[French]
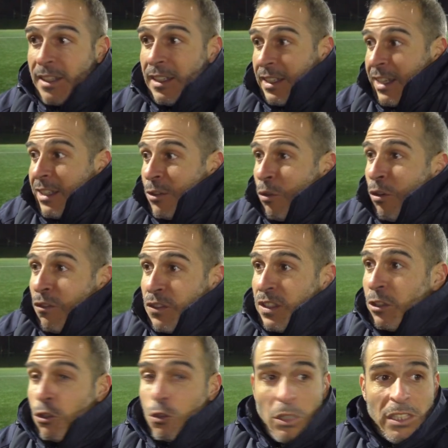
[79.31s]
et qu'elles ont
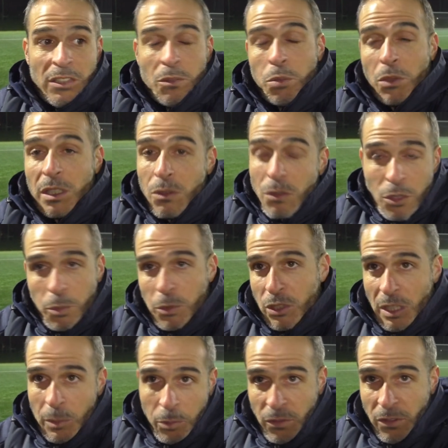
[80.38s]
envie de jouer les unes pour les autres, je
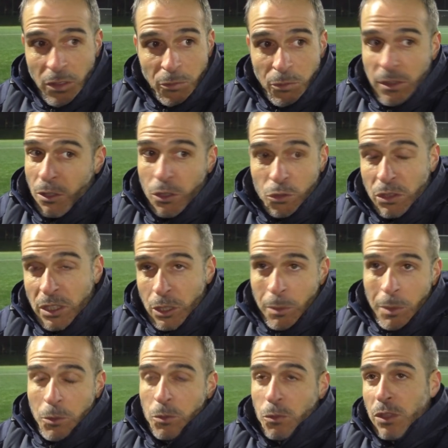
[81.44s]
pense qu'elles peuvent retourner
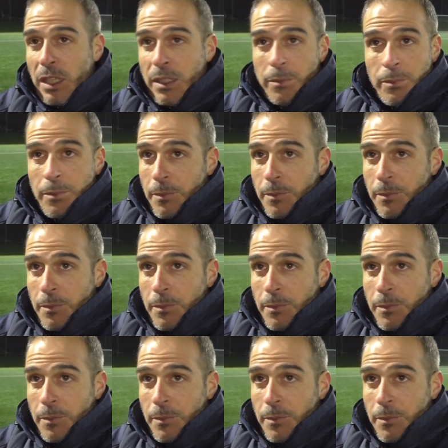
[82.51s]
énormément de montagne.